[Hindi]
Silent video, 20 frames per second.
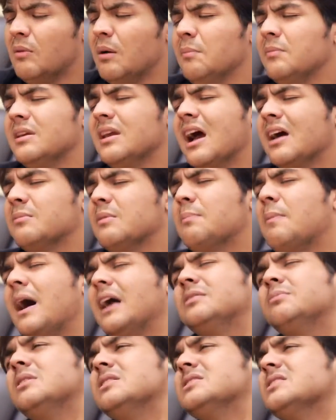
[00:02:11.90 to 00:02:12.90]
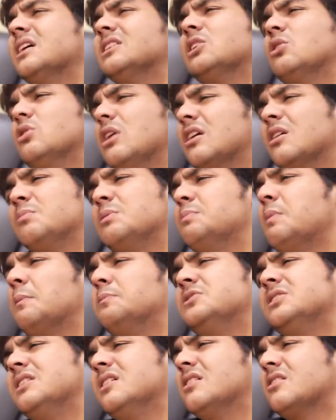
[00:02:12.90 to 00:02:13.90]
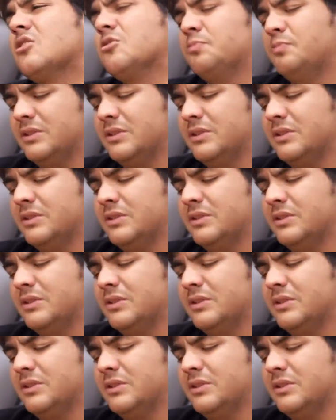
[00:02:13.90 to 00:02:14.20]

मम्मी यार मैं बाद में जाता हूँ यार अभी पबजी खेल रहा हूँ